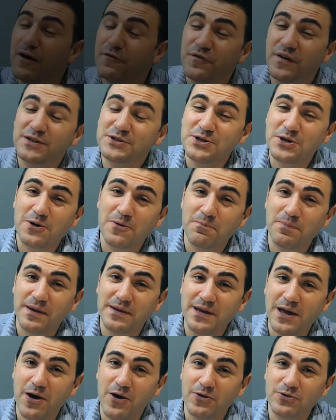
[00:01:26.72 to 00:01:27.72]
A farci
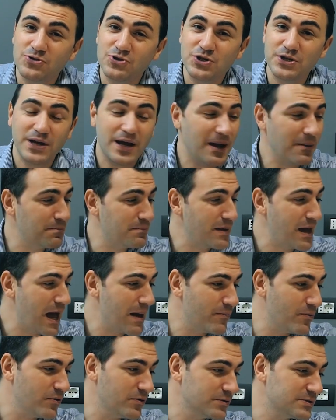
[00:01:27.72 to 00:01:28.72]
compagnia oggi
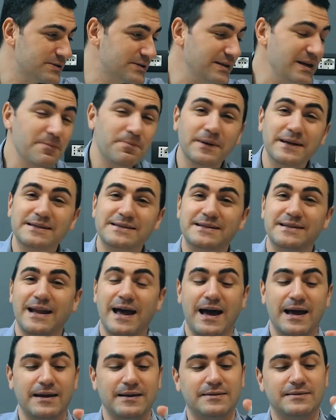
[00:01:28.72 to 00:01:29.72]
abbiamo Sleepless
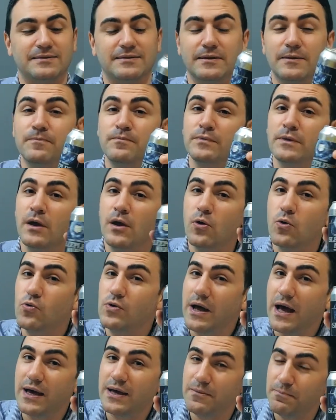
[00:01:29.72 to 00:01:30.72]
Night, una